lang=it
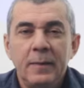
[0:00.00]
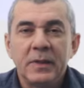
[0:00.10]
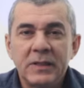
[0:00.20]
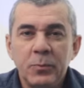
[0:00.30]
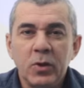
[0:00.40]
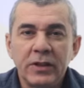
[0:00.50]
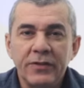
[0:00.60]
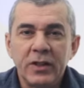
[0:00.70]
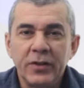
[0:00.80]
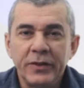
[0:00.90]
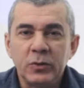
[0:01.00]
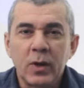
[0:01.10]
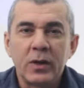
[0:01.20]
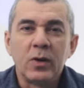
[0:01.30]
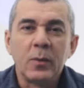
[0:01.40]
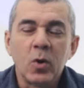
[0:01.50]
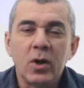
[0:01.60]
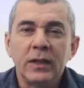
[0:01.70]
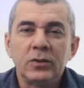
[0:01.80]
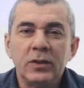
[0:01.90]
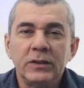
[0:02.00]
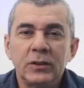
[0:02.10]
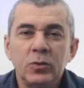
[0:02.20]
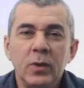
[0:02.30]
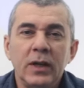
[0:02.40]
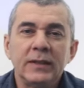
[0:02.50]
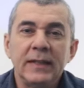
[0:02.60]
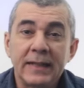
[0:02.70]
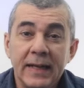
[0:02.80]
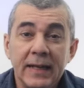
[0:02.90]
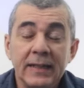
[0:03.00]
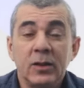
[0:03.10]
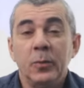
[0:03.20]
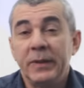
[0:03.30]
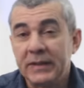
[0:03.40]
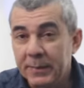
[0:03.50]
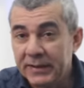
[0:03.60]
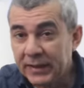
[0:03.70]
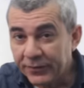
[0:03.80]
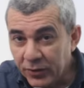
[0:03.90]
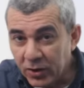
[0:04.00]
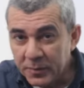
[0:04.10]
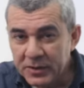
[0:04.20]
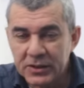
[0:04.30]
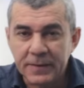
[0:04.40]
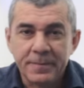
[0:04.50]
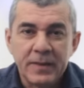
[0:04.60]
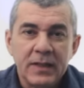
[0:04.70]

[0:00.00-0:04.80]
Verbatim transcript: Ma si può davvero effettuare una buona tolettatura del cane completamente a forbice?